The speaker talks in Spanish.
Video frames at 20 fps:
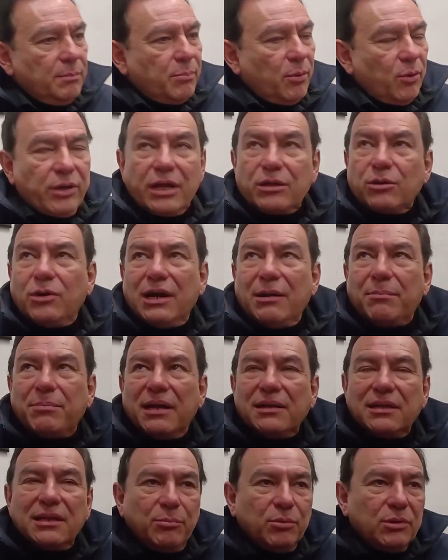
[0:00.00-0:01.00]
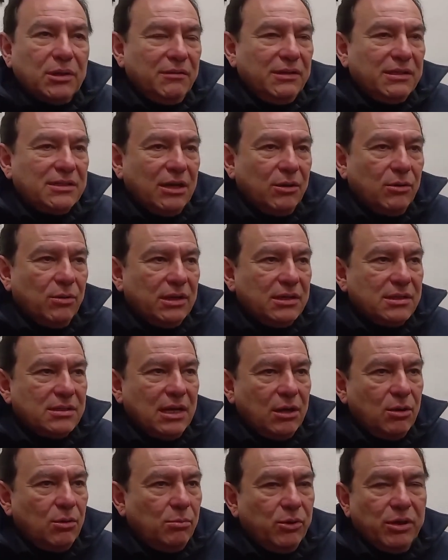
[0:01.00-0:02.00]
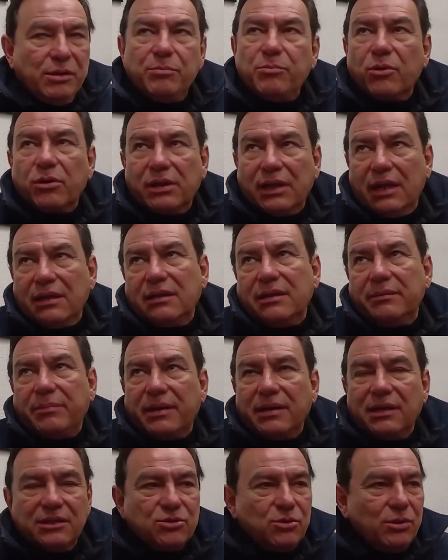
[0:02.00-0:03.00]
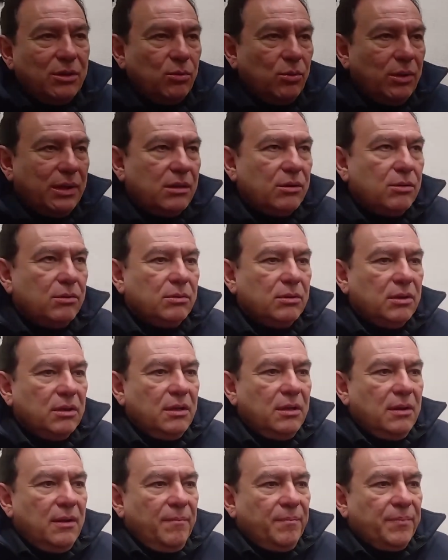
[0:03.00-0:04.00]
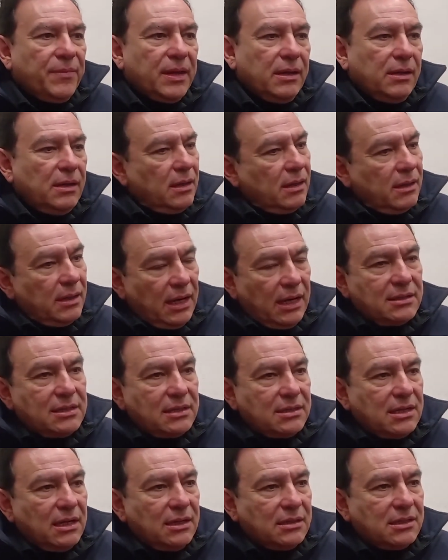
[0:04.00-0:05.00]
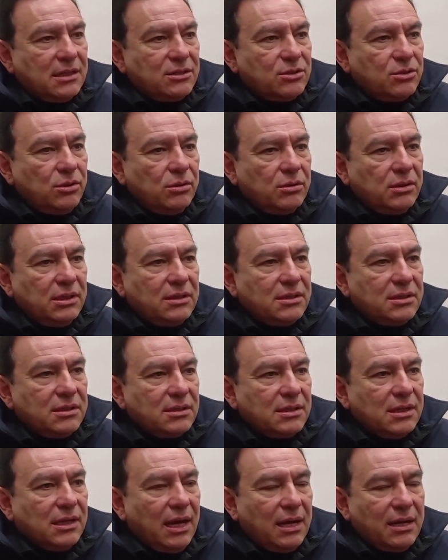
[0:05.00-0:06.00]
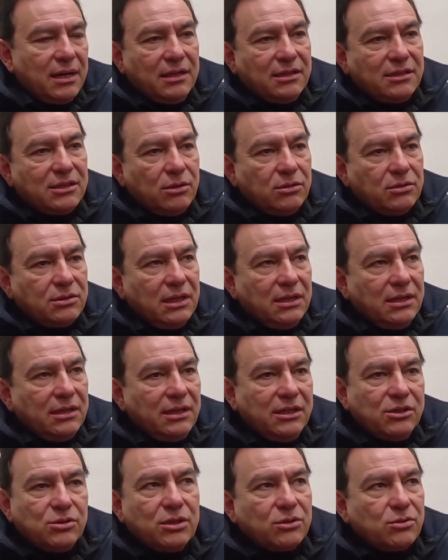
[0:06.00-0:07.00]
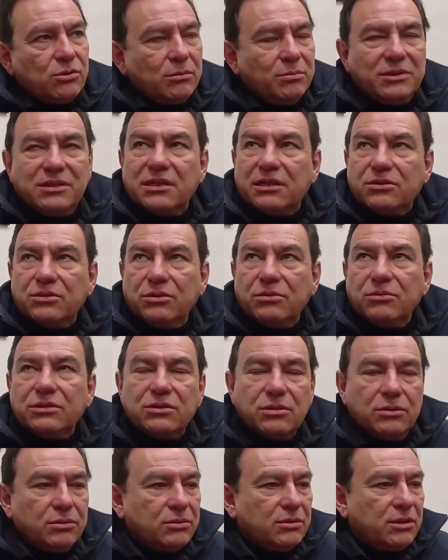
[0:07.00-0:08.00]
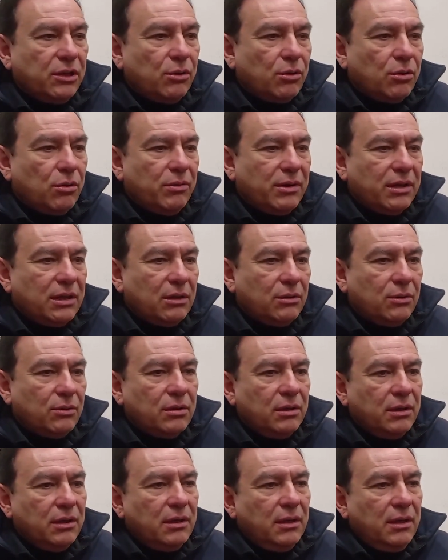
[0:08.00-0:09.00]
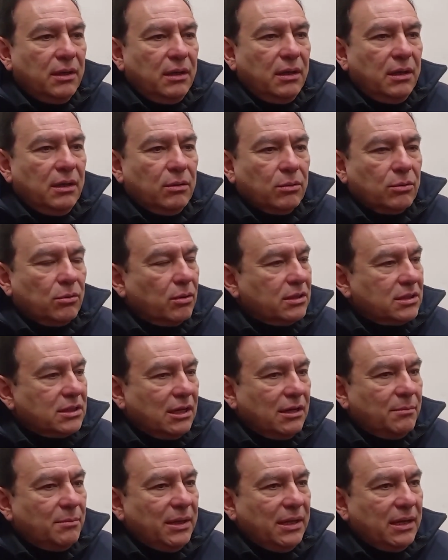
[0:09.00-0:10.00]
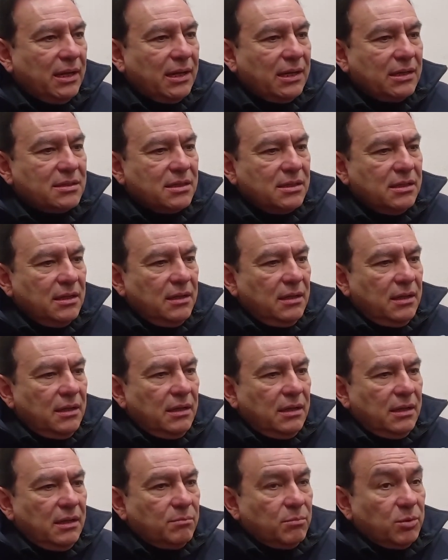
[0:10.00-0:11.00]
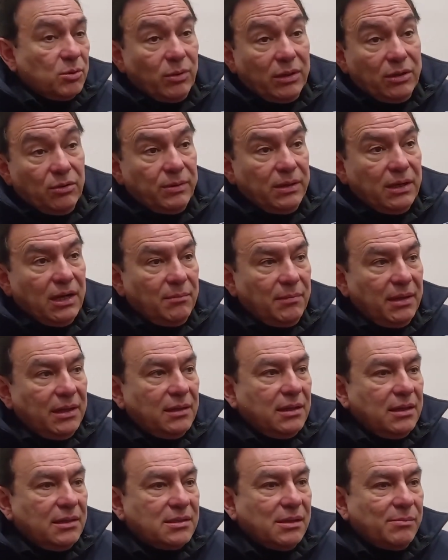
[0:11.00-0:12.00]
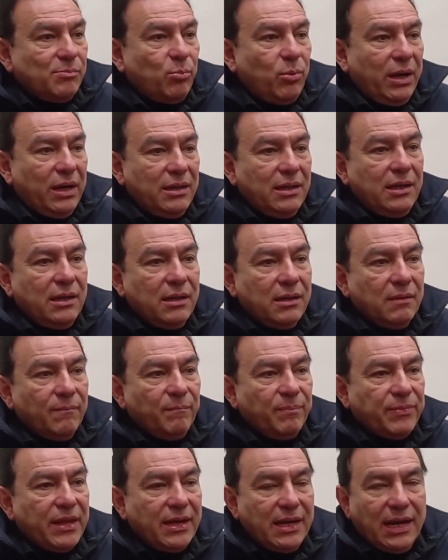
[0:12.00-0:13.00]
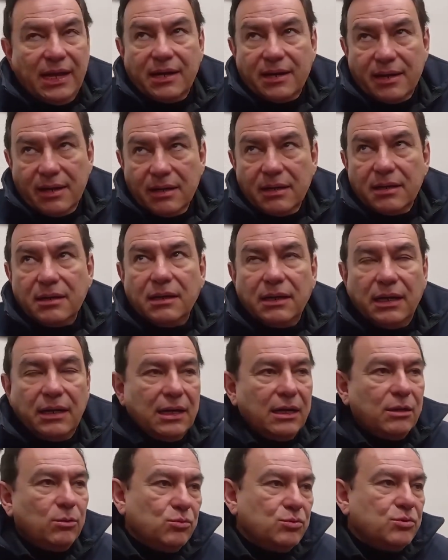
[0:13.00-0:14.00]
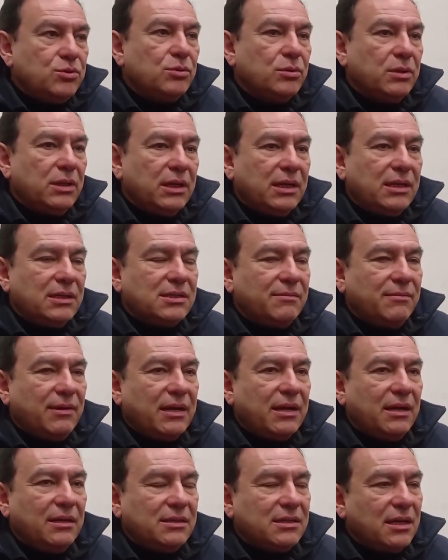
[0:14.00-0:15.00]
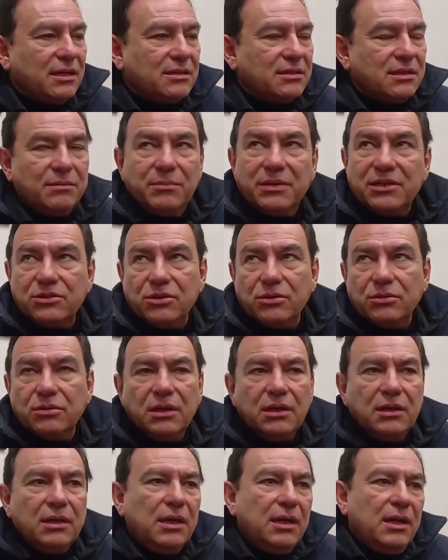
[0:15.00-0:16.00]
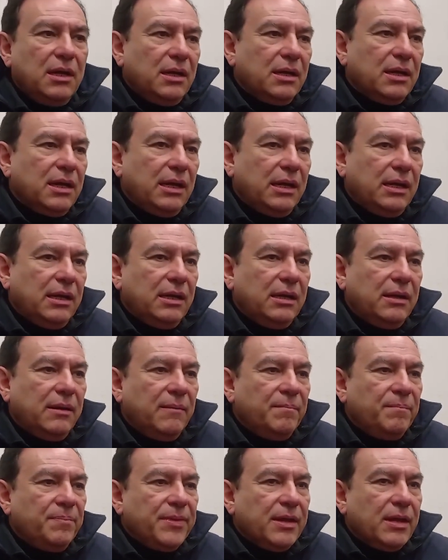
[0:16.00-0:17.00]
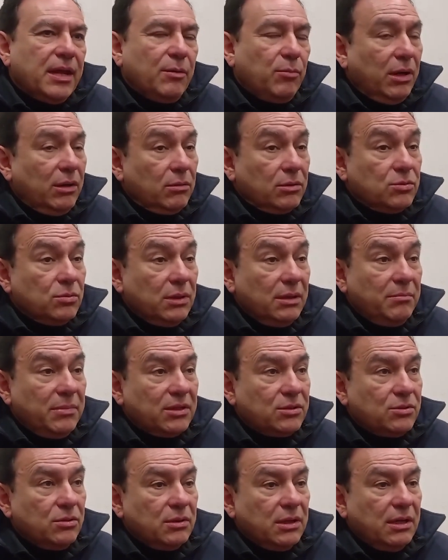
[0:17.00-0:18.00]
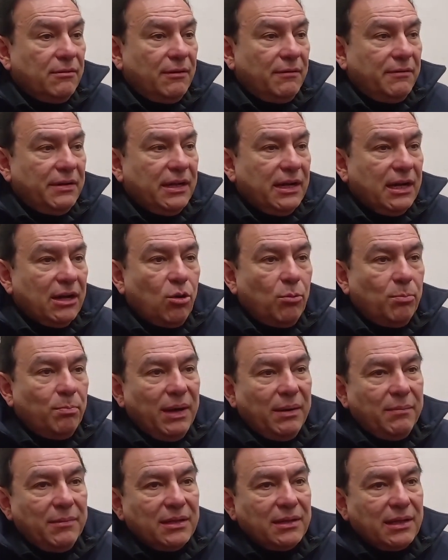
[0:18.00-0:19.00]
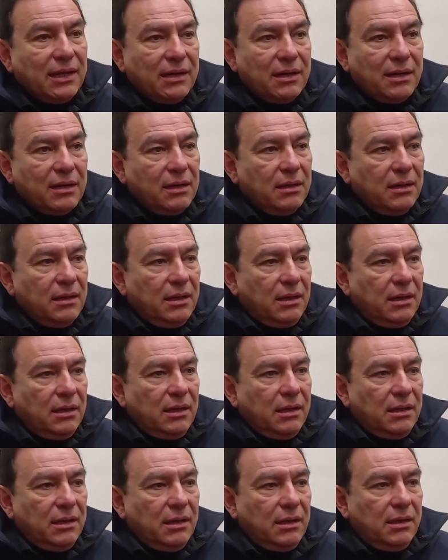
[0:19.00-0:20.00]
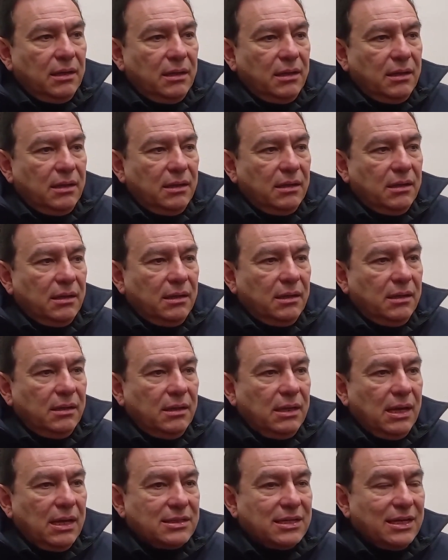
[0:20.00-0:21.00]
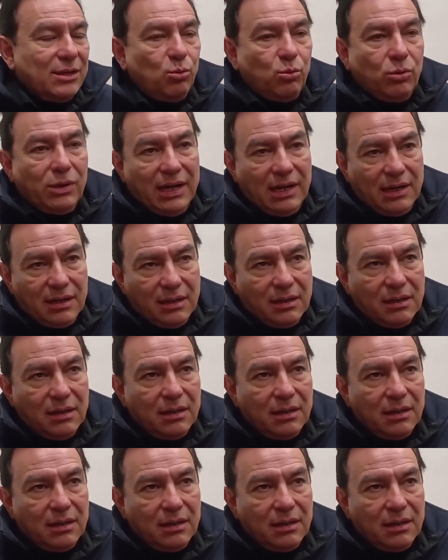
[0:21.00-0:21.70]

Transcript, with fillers: El proyecto de la planta potabilizadora es algo muy importante para la ciudad de Durango. Eh, gracias a las gestiones que ha realizado desde el inicio de su administración nuestro señor gobernador, el doctor Esteban Villegas, eh, pues bueno, finalmente se puede tener el anuncio de que se va a realizar esta inversión que, bueno, es una inversión que va a venir a complementar eh, eh, eh, y asegurar